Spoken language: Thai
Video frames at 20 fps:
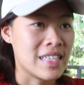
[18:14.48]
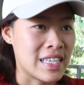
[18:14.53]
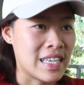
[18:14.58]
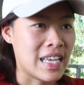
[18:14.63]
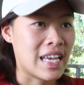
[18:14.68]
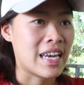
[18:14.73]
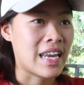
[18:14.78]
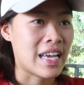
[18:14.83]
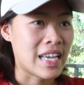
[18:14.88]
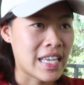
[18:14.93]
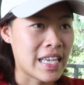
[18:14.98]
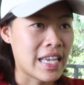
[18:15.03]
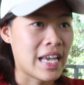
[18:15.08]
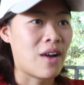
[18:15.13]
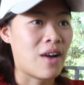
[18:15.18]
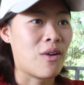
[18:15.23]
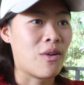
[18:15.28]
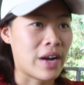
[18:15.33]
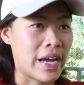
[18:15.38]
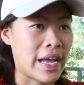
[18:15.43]
เคลียร์นะเคลีย
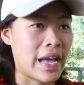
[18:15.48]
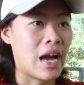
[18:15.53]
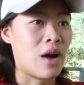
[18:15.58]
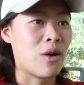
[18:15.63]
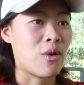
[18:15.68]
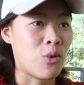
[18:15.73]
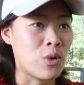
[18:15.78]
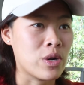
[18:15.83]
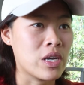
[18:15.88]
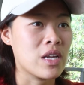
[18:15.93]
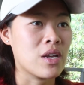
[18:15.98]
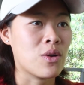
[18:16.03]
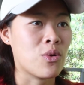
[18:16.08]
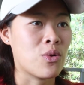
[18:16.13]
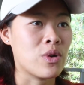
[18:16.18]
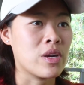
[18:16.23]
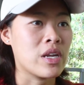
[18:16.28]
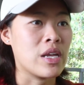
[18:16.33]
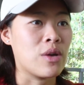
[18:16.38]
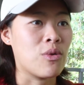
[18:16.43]
ร์โอเค
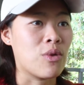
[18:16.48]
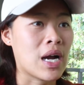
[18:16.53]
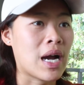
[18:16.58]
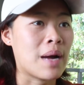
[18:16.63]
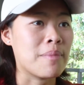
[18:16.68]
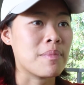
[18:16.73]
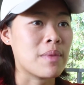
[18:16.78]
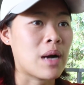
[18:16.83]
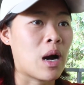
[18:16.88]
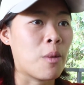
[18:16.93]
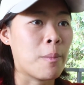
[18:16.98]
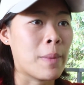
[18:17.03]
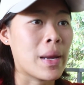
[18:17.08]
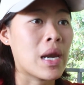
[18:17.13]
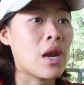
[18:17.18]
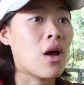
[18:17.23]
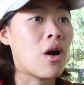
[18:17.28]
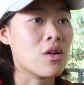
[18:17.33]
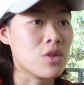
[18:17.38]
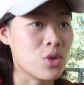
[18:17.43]
คุณอิ๋วกลับเอาไป
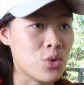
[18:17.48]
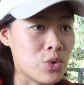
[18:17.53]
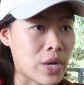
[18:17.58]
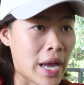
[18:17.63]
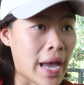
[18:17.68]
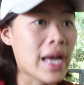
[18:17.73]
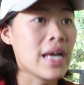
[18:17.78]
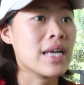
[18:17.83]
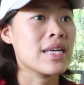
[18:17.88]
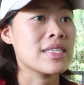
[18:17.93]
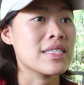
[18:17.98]
ลองดูนะ